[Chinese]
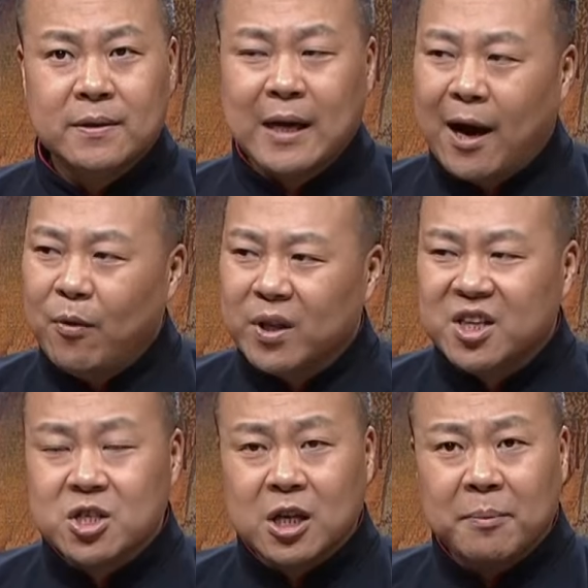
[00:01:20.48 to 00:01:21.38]
掌握
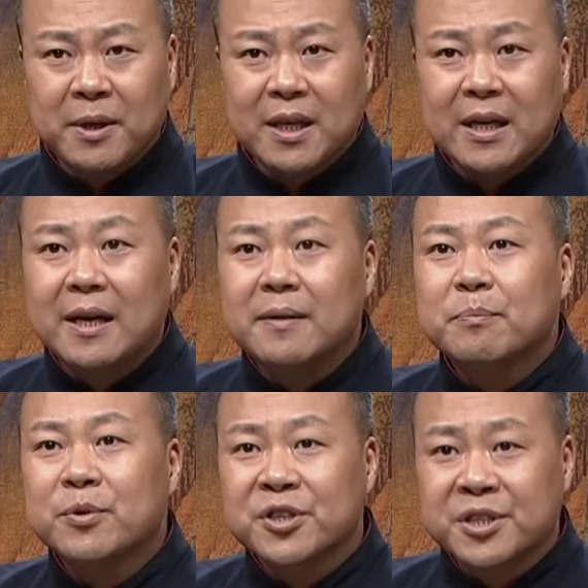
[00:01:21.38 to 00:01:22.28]
他生命的人
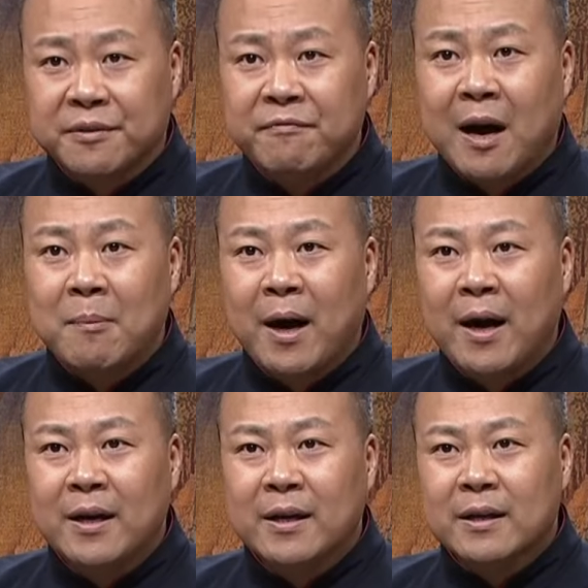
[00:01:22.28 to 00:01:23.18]
不是秦王吗？
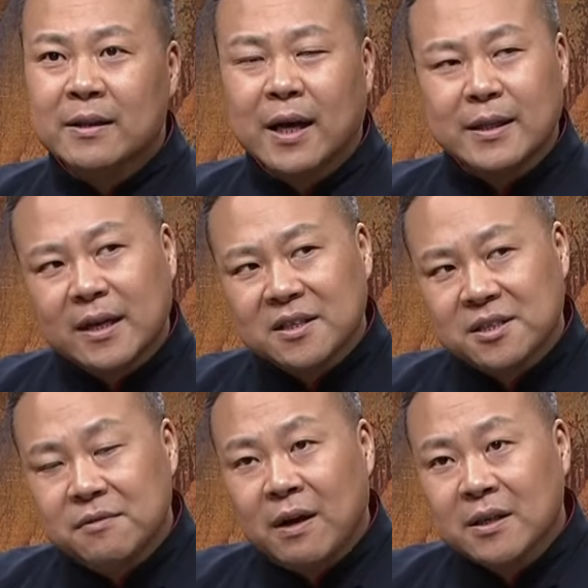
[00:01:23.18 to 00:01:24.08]
他得让
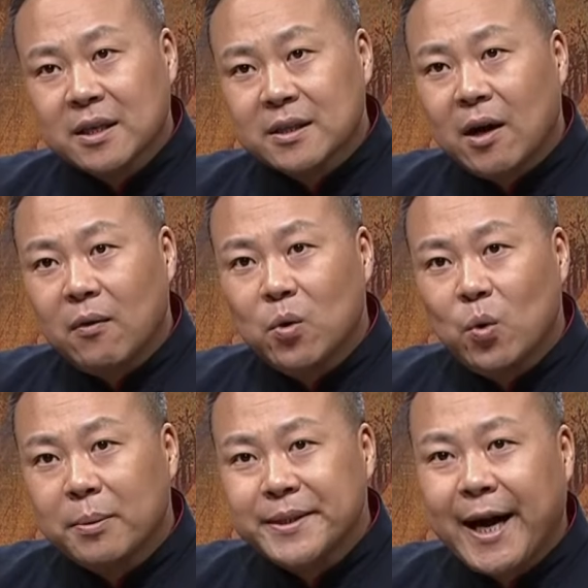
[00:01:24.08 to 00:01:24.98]
秦王这刀
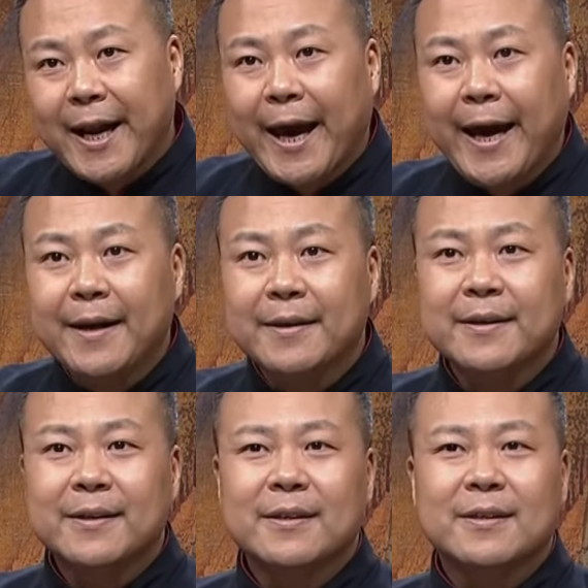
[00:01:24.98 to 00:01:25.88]
落不下来，
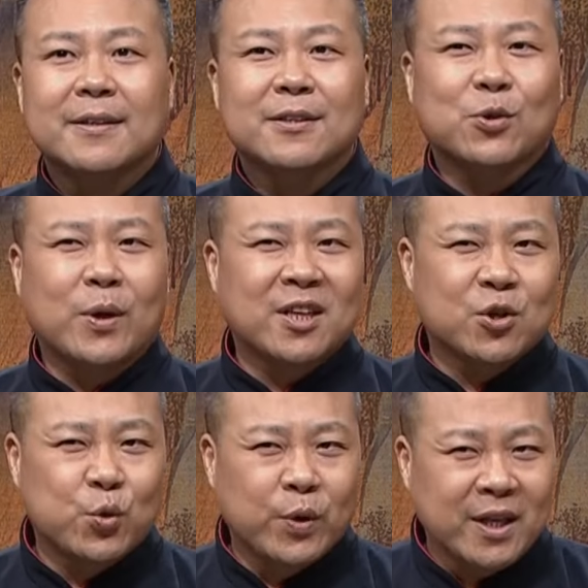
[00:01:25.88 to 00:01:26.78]
所以他
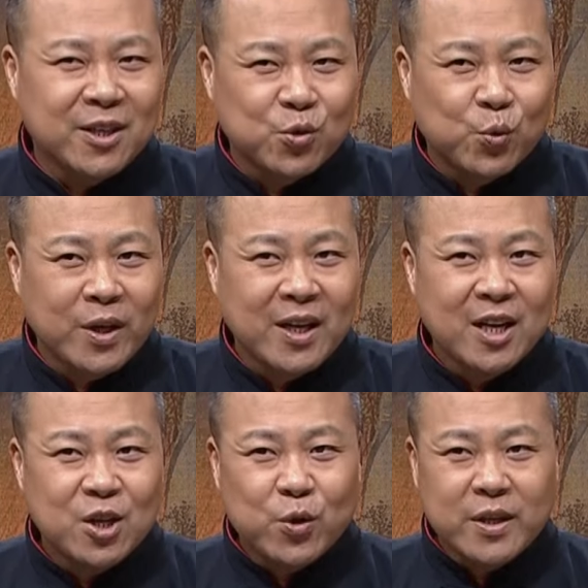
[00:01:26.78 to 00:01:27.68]
出了一个主意，
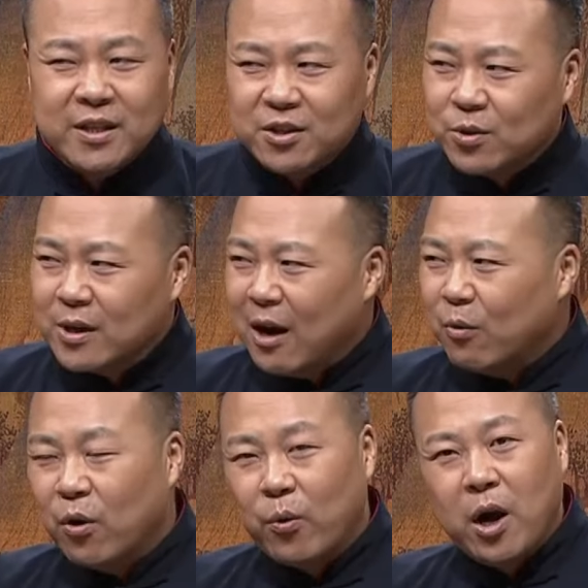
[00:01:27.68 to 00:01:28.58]
说：“您就让
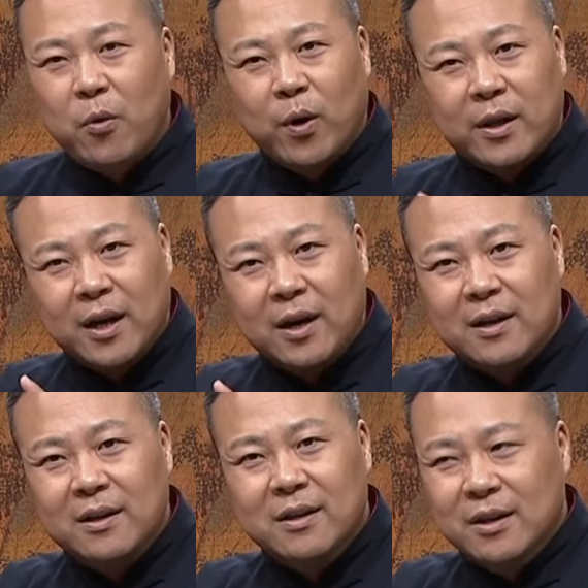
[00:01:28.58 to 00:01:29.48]
我回我的
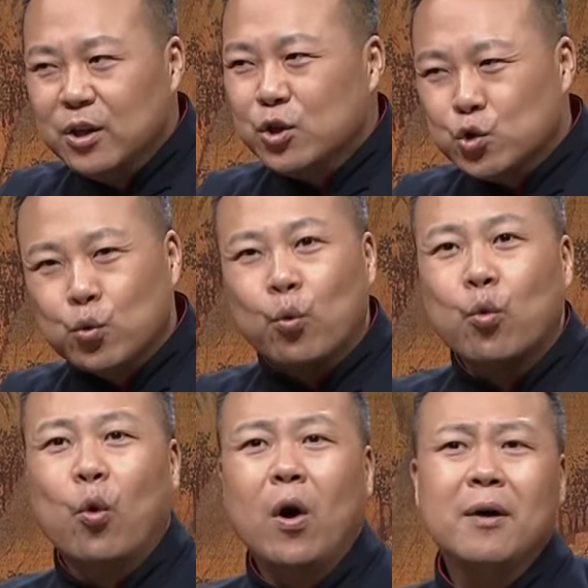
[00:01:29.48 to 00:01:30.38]

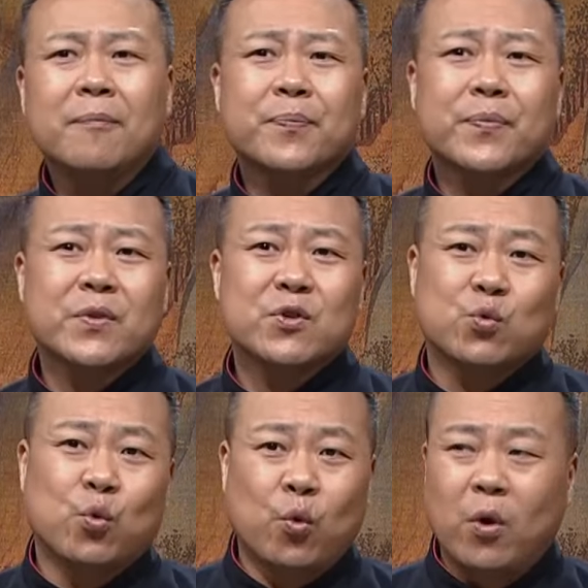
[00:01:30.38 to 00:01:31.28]
祖国，
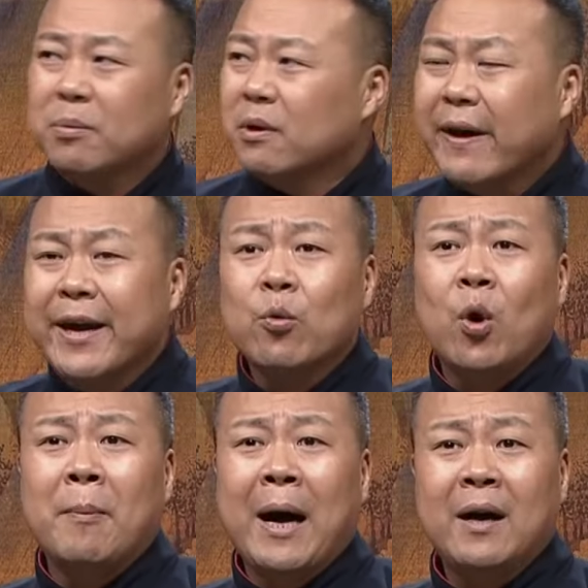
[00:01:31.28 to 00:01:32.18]
祖国不是魏
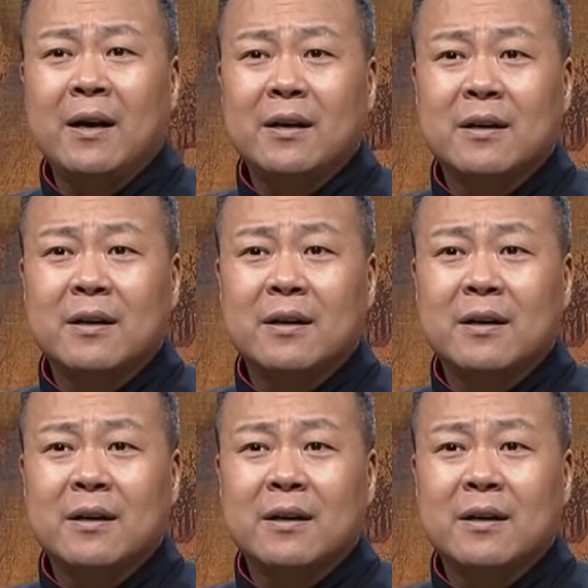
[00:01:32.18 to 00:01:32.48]
国吗？”